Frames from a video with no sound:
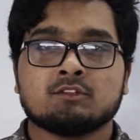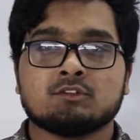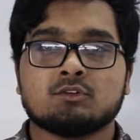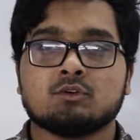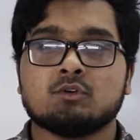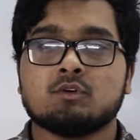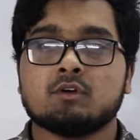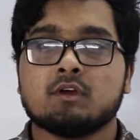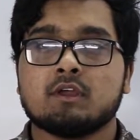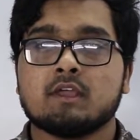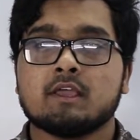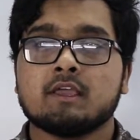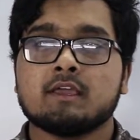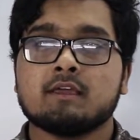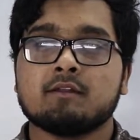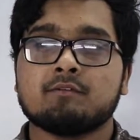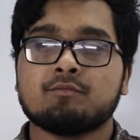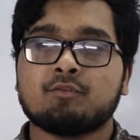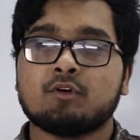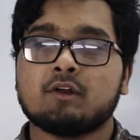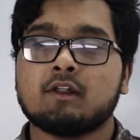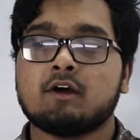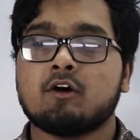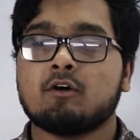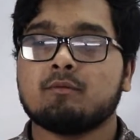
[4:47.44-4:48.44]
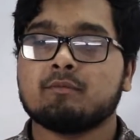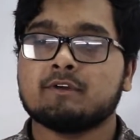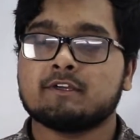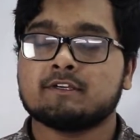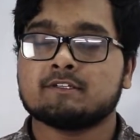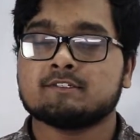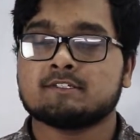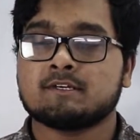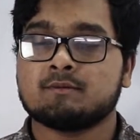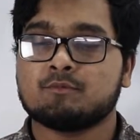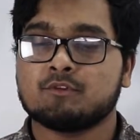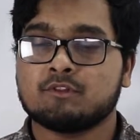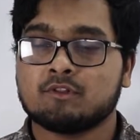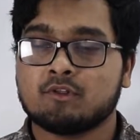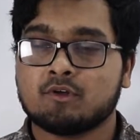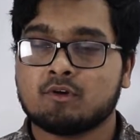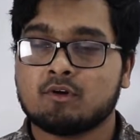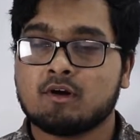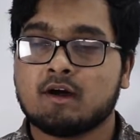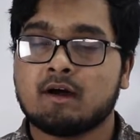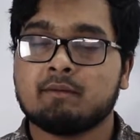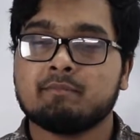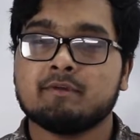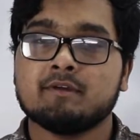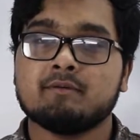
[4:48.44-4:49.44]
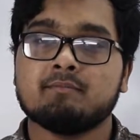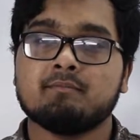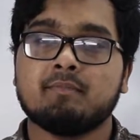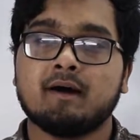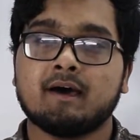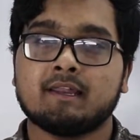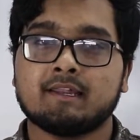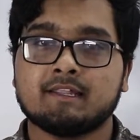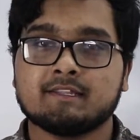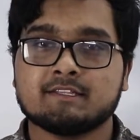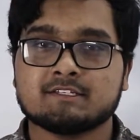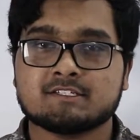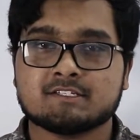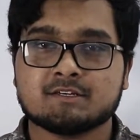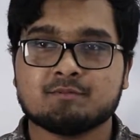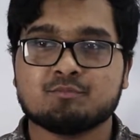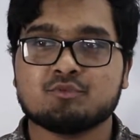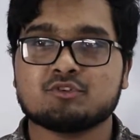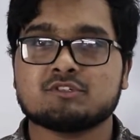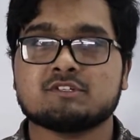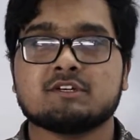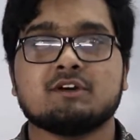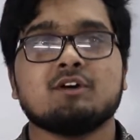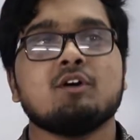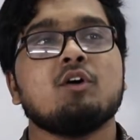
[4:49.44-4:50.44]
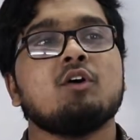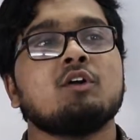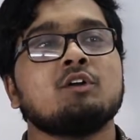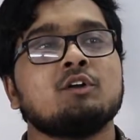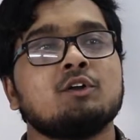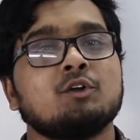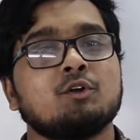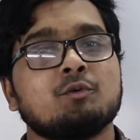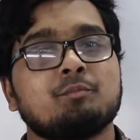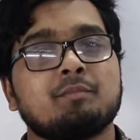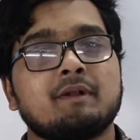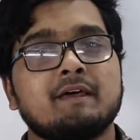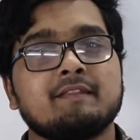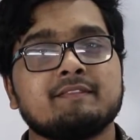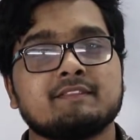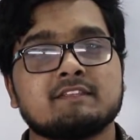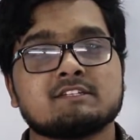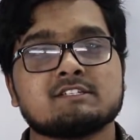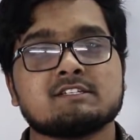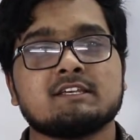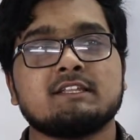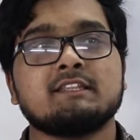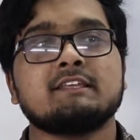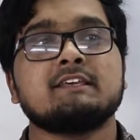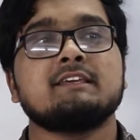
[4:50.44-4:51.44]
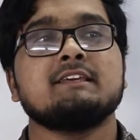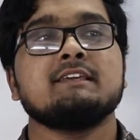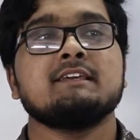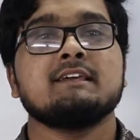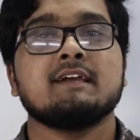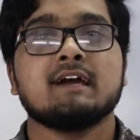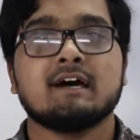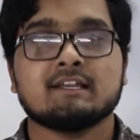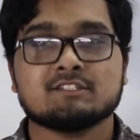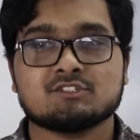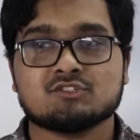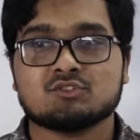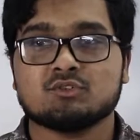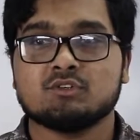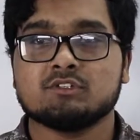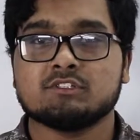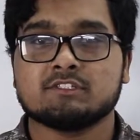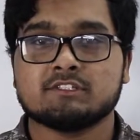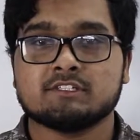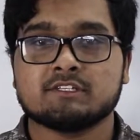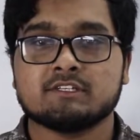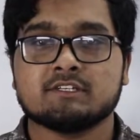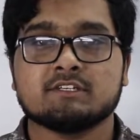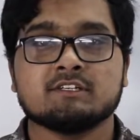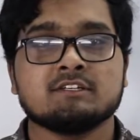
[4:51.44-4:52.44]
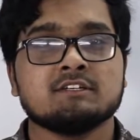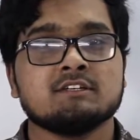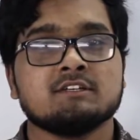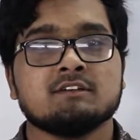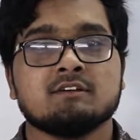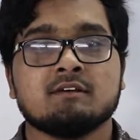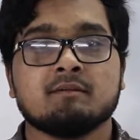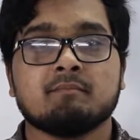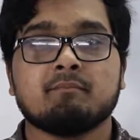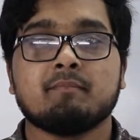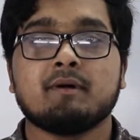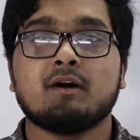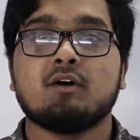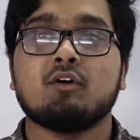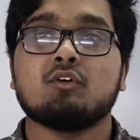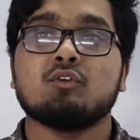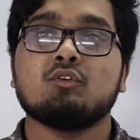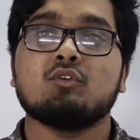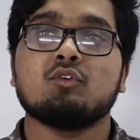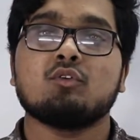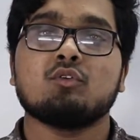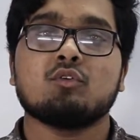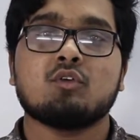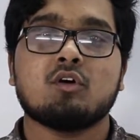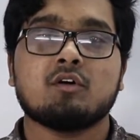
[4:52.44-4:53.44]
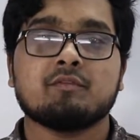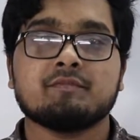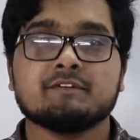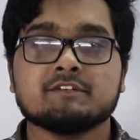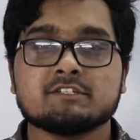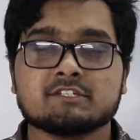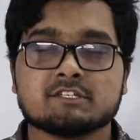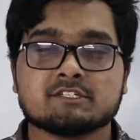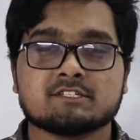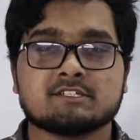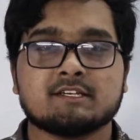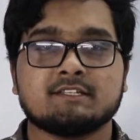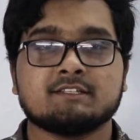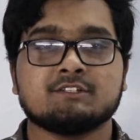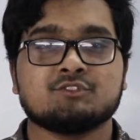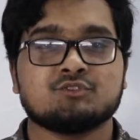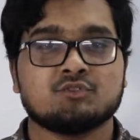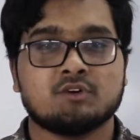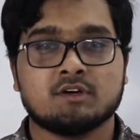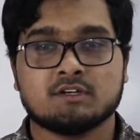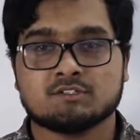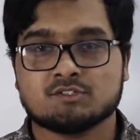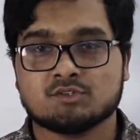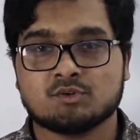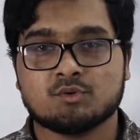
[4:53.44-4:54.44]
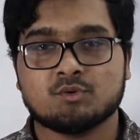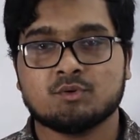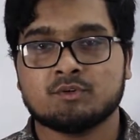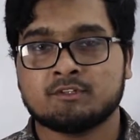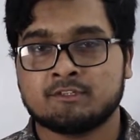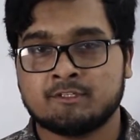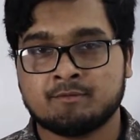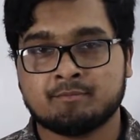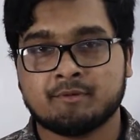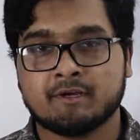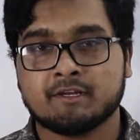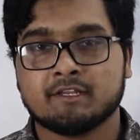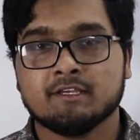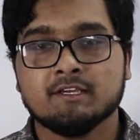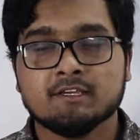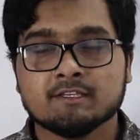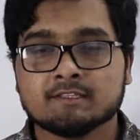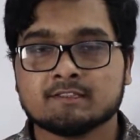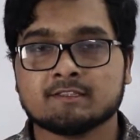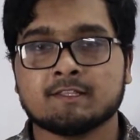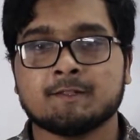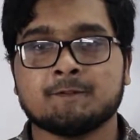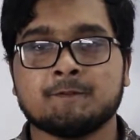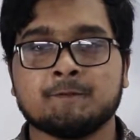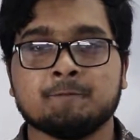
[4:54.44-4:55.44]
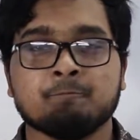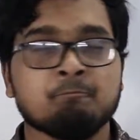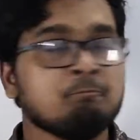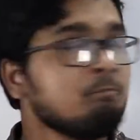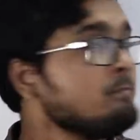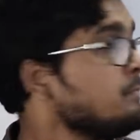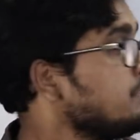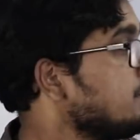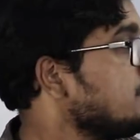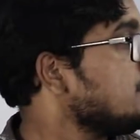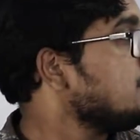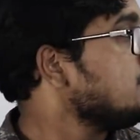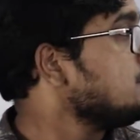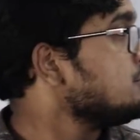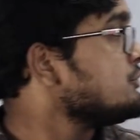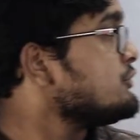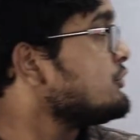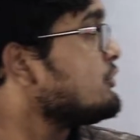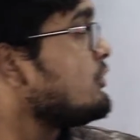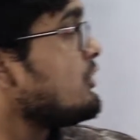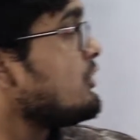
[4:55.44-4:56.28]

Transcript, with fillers: তো এর ফলে হবে কি যেমন ধরো আমি বাংলাদেশে বসে অন্য অন্য প্রান্তের সাথে কি কাজ চলছে বা অন্য কোনো অফিসের সাথে যোগাযোগ করতে পারি ইত্যাদি তো